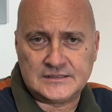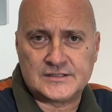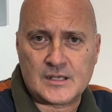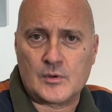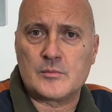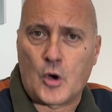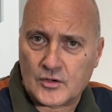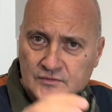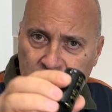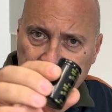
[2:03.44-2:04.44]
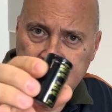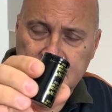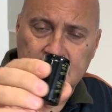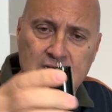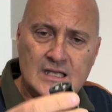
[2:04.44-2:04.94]
diciamo, ai
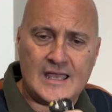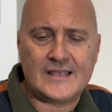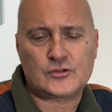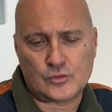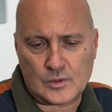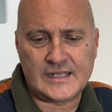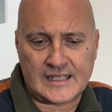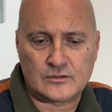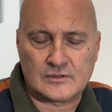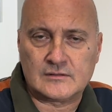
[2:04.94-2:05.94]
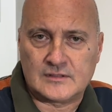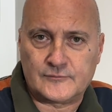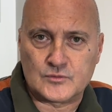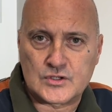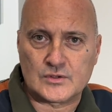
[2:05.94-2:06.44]
MOSFET, eh, sono quelli che hanno una
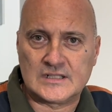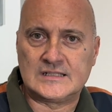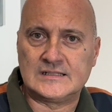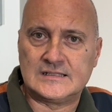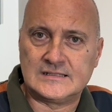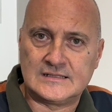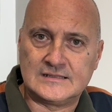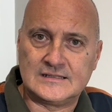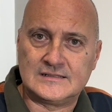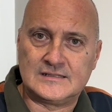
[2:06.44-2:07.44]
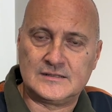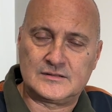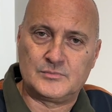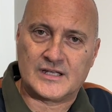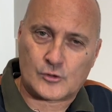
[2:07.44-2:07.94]
funzione di, di, di, di,
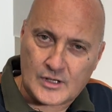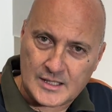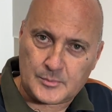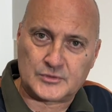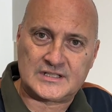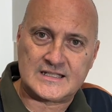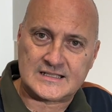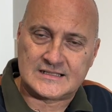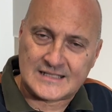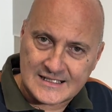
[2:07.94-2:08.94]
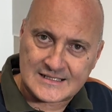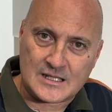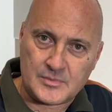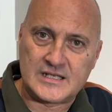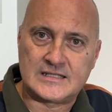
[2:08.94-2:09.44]
erogare potenza, di dare
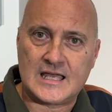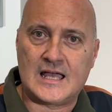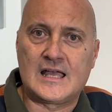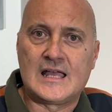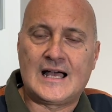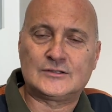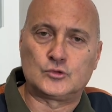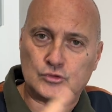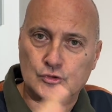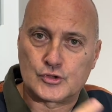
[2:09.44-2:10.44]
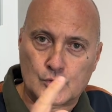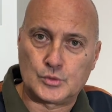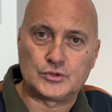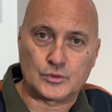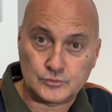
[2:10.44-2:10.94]
stabilità a tutto il
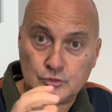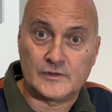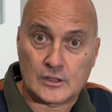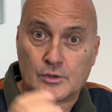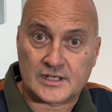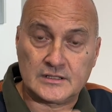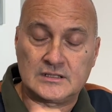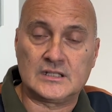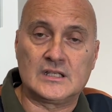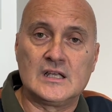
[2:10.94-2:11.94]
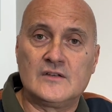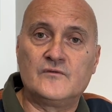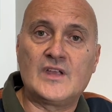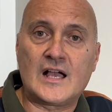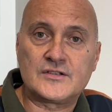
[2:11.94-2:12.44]
circuito dove la corrente
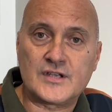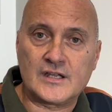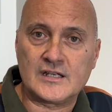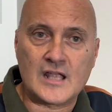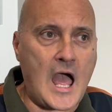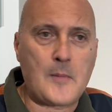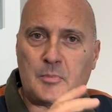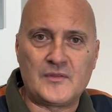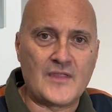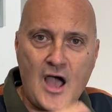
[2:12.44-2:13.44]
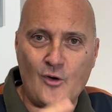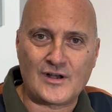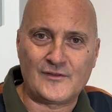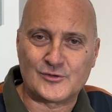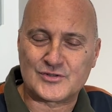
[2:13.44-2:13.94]
viaggia in up and down a
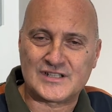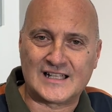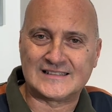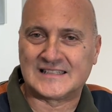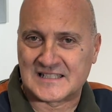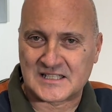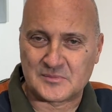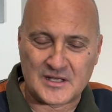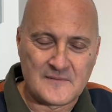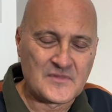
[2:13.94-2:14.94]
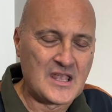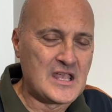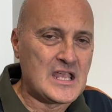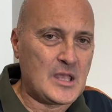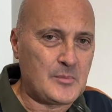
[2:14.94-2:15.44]
velocità altissime.
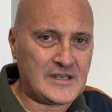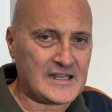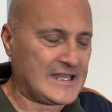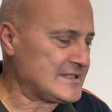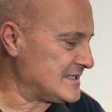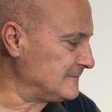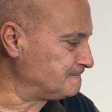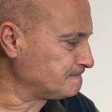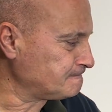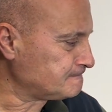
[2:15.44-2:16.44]
Ebbene ragazzi,